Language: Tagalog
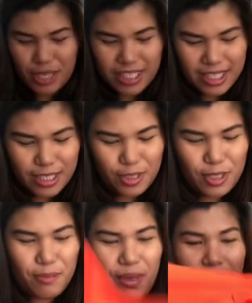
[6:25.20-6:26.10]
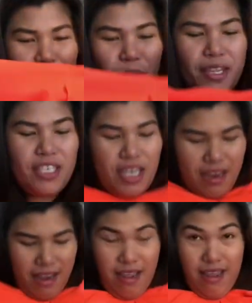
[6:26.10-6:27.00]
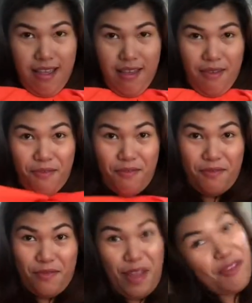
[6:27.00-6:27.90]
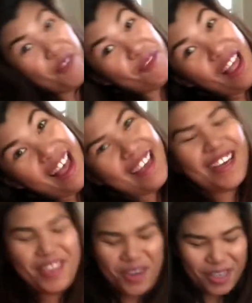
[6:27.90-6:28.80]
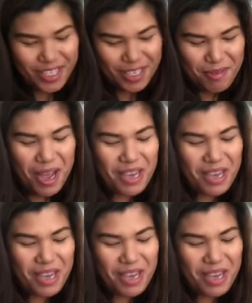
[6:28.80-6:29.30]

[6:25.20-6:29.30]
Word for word: dress na to, ba diba? Pwede siyang fly, fly, fly, gano'n, ba diba?